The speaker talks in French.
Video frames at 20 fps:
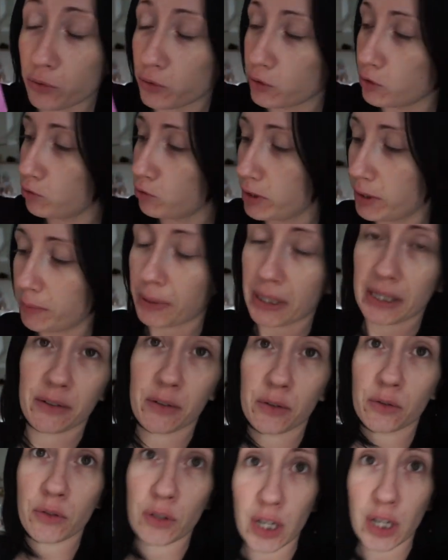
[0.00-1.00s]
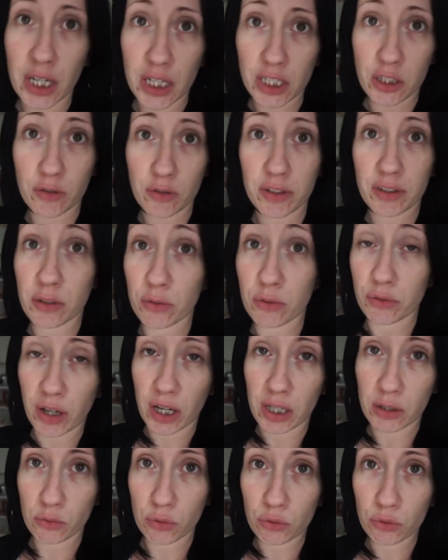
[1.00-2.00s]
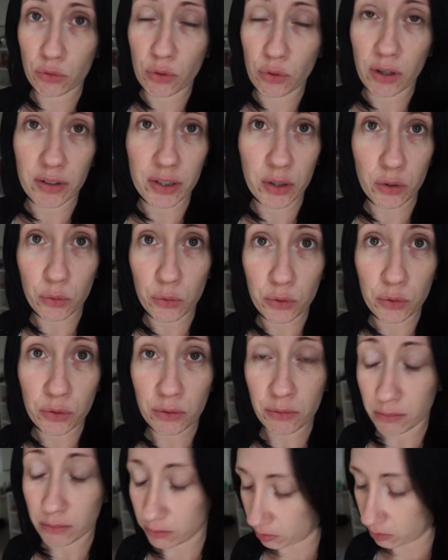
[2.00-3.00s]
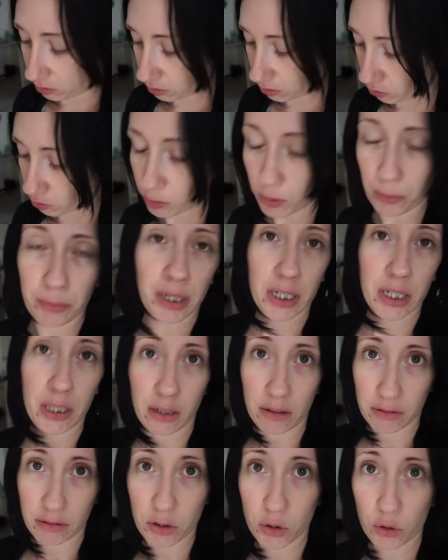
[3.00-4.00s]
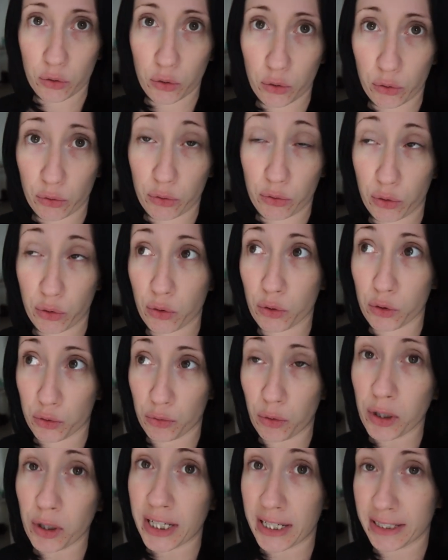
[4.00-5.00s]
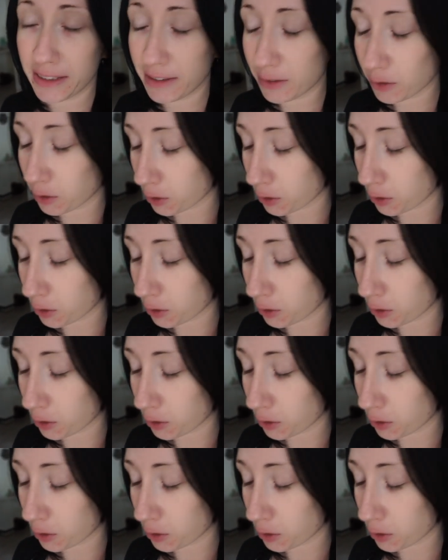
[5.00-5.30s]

faut que je vous les présente Je vais essayer de faire un tuto avec une euh, Je vous promets rien, je, faut que je m'organise